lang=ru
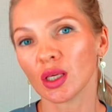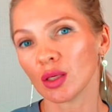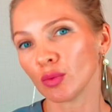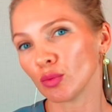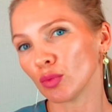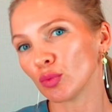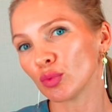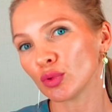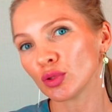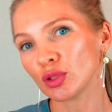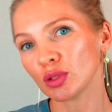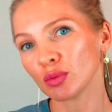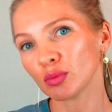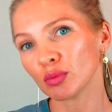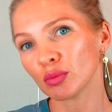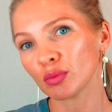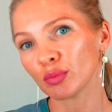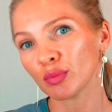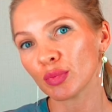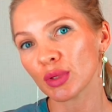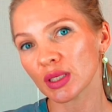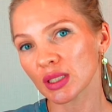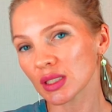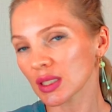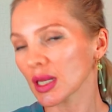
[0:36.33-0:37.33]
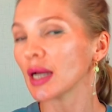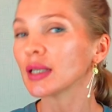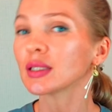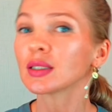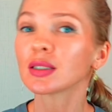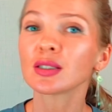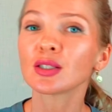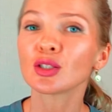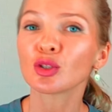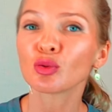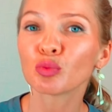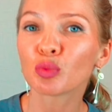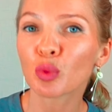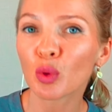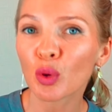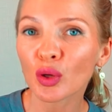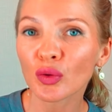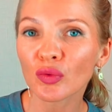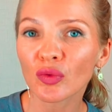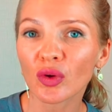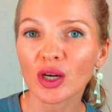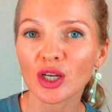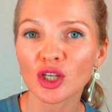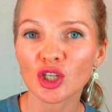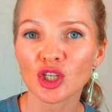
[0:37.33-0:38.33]
и мы будем признательны
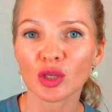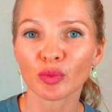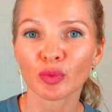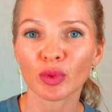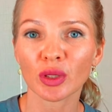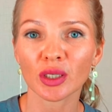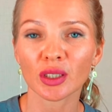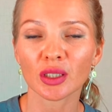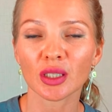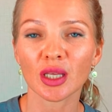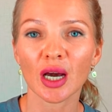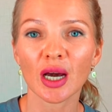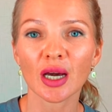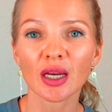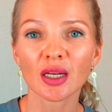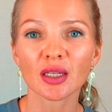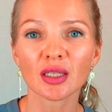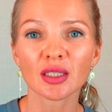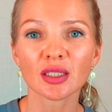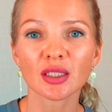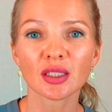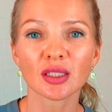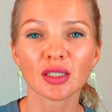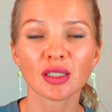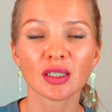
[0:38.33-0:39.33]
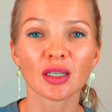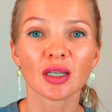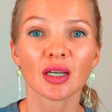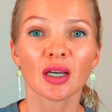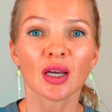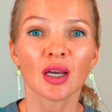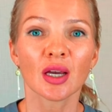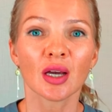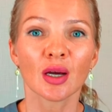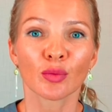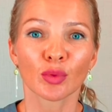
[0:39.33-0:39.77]
любой вашей благодарности,